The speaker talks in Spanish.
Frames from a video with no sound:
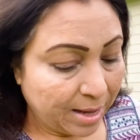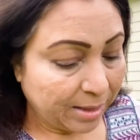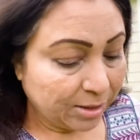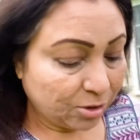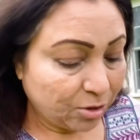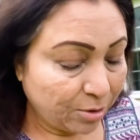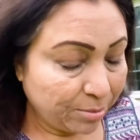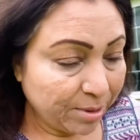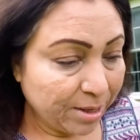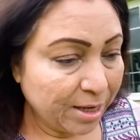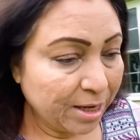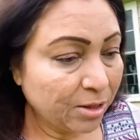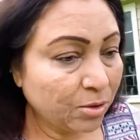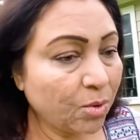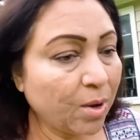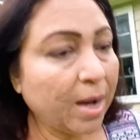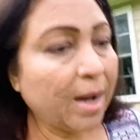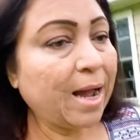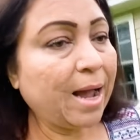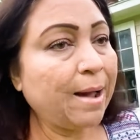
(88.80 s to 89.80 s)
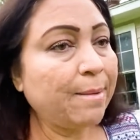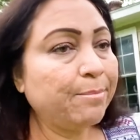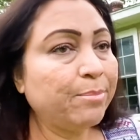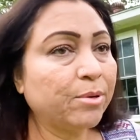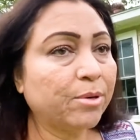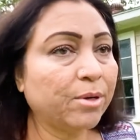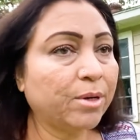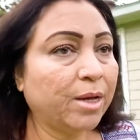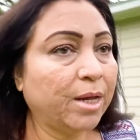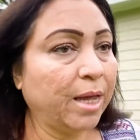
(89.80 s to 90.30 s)
estoy viniendo acá
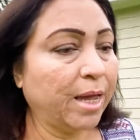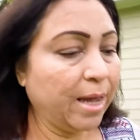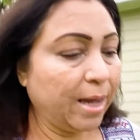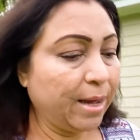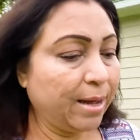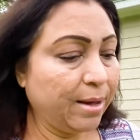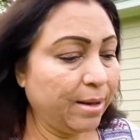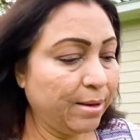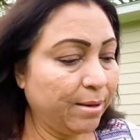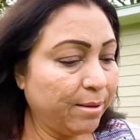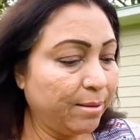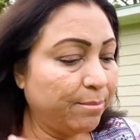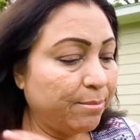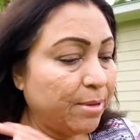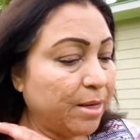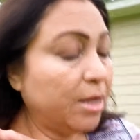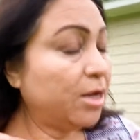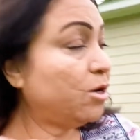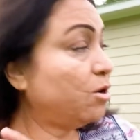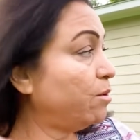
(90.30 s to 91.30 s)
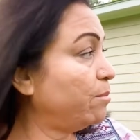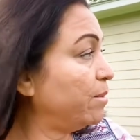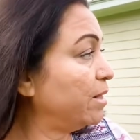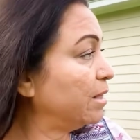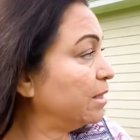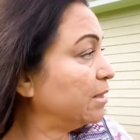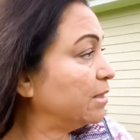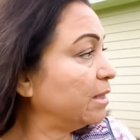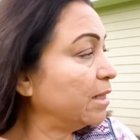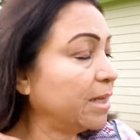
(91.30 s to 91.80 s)
porque mi hijo me
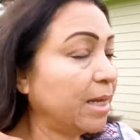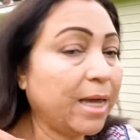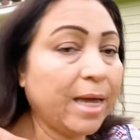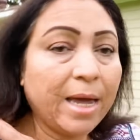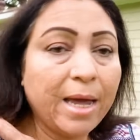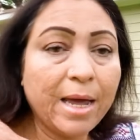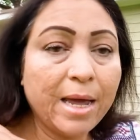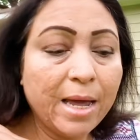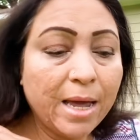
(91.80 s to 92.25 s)
dice que